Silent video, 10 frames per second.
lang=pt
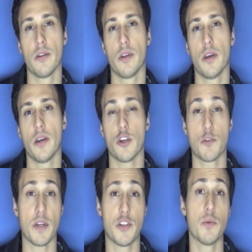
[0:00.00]
eh, nós
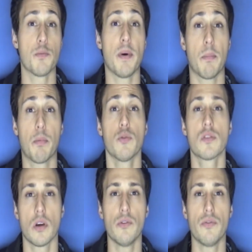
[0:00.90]
partimos para a
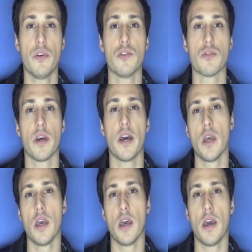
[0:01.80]
produção do vídeo, né?
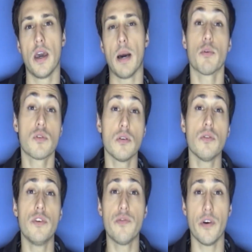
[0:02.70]
É, a produção do
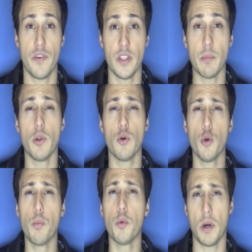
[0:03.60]
vídeo foi feita pelo
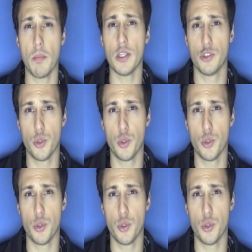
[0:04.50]
grupo Mama